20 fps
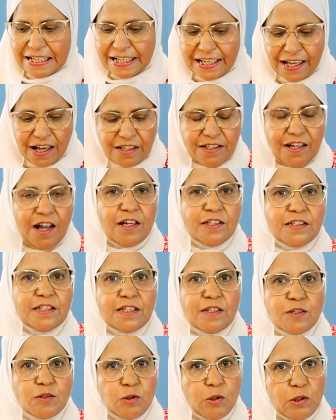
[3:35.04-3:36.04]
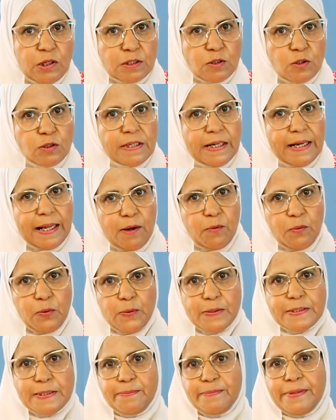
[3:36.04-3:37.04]
ليه انا حطيت الصويا صوص
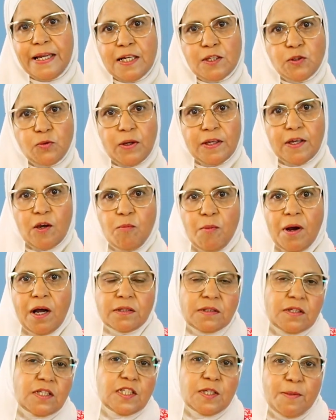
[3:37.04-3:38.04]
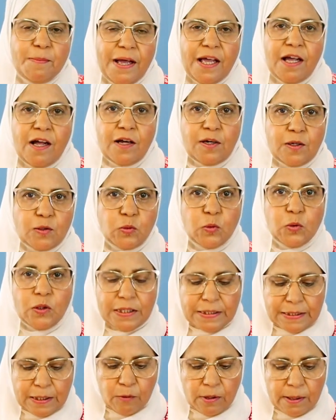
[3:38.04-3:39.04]
الاول وسبتها شويه وما حطيتش معاها على
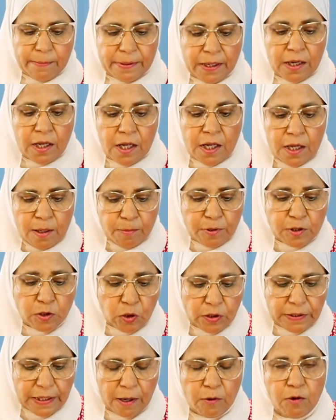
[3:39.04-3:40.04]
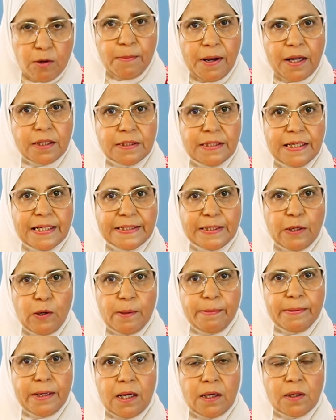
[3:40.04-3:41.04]
طول التوابل بص احنا اول ما حطينا
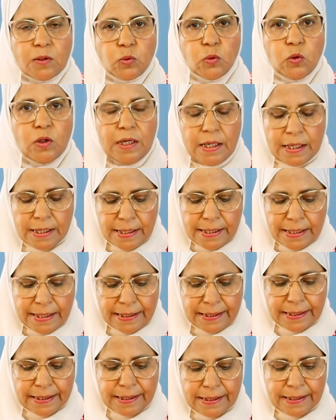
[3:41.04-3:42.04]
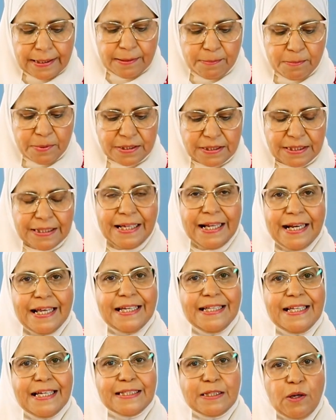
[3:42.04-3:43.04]
التوابل على طول آه، بصينا
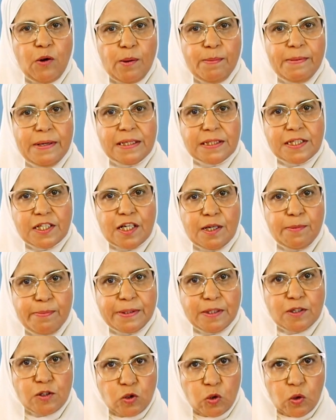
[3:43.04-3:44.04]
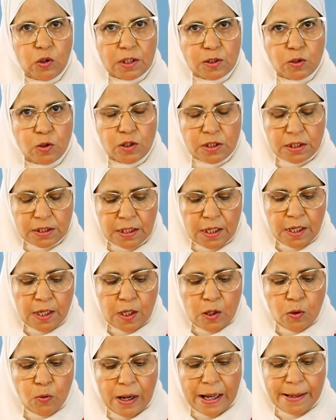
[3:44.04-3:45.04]
لقينا التوابل شربت الصويا صوص
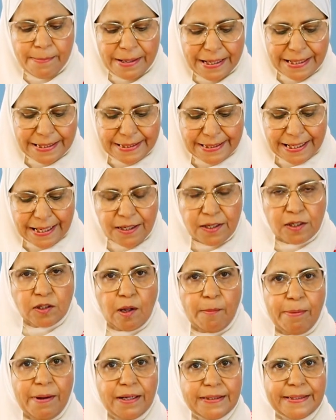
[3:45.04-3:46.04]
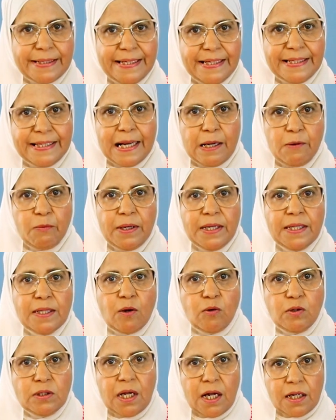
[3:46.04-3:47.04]
وعملت زي طبقه تخينه لو
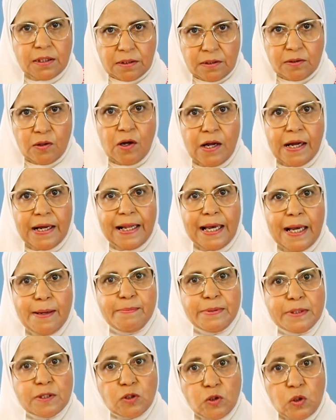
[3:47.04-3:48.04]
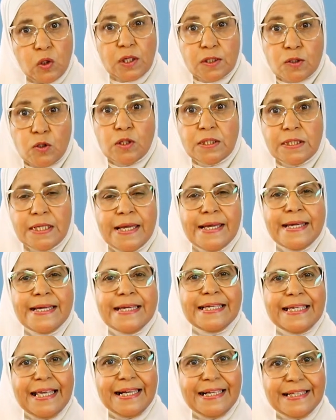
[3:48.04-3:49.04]
احنا كنا حطيناها على حبه الصويا صوص
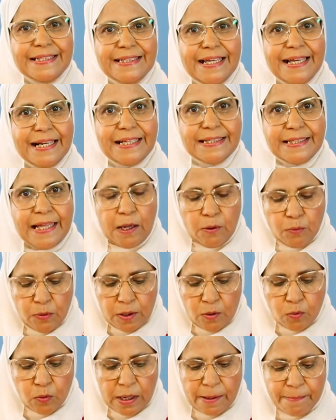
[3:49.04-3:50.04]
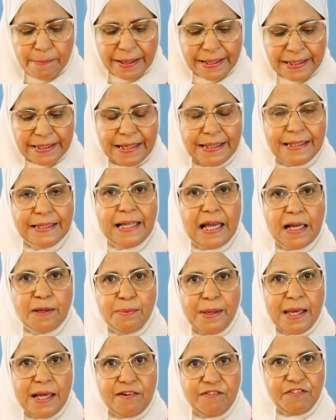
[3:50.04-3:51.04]
كانت تقلت قوي ولما جينا ندعك
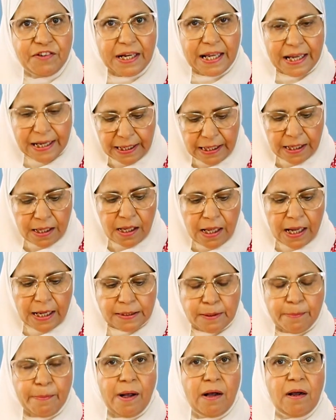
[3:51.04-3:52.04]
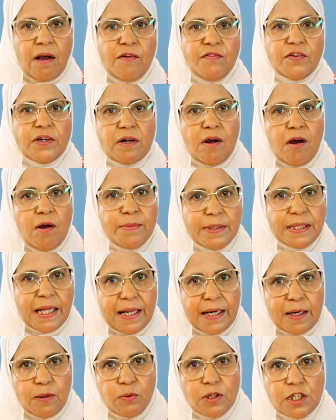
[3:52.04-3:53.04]
بيها الفراخ هتبقى كفر امن
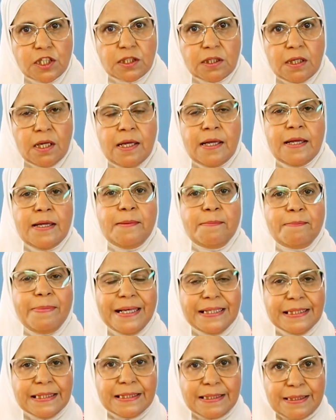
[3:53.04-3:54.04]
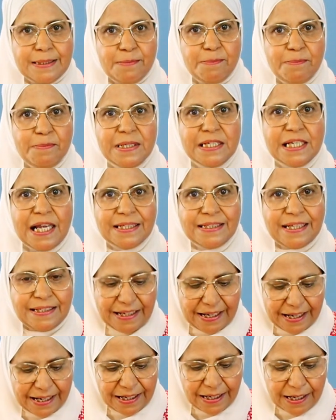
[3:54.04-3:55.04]
على الوش بس مش
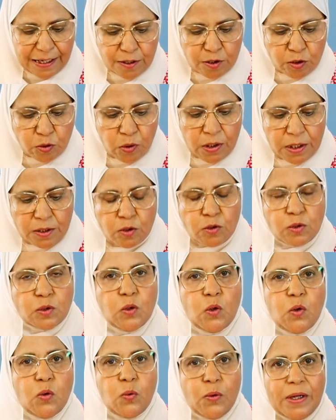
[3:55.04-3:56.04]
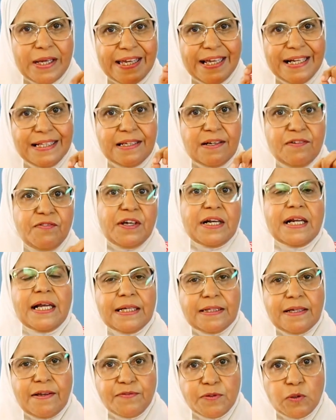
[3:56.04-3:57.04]
هتتغلغل الصويا صوص جوه جلد
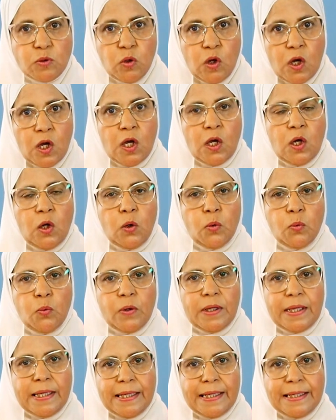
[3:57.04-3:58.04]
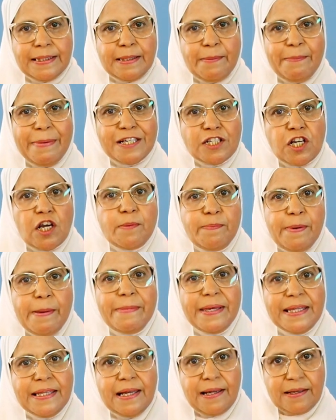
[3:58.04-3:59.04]
الفرخه نفسه وتبقى شاربه
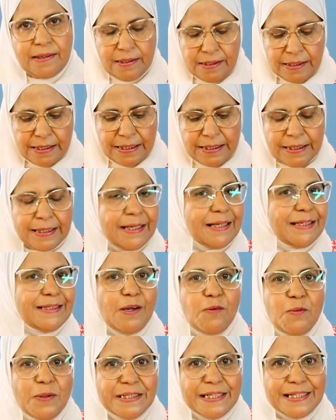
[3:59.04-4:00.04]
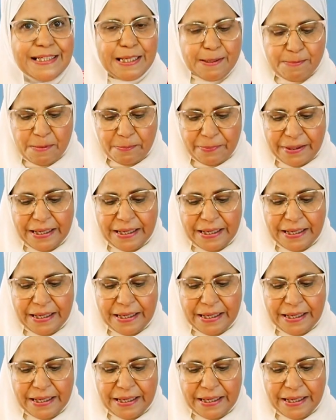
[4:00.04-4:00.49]
منها دوت السبب